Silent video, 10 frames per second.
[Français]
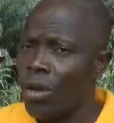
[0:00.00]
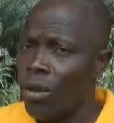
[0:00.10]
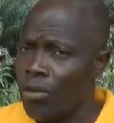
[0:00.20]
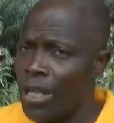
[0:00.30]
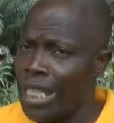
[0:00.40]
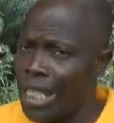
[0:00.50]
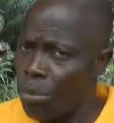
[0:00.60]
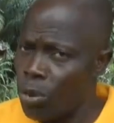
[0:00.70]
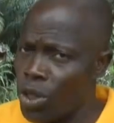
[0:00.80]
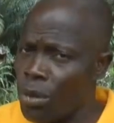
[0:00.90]
On fait des
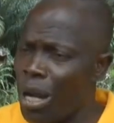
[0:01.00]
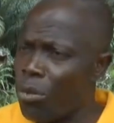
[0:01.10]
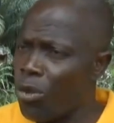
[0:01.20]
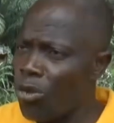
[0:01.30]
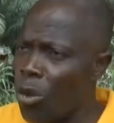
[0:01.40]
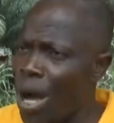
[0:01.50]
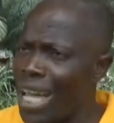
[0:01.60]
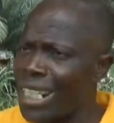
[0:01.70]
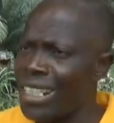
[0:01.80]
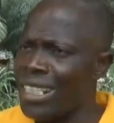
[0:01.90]
rapprochements pour voir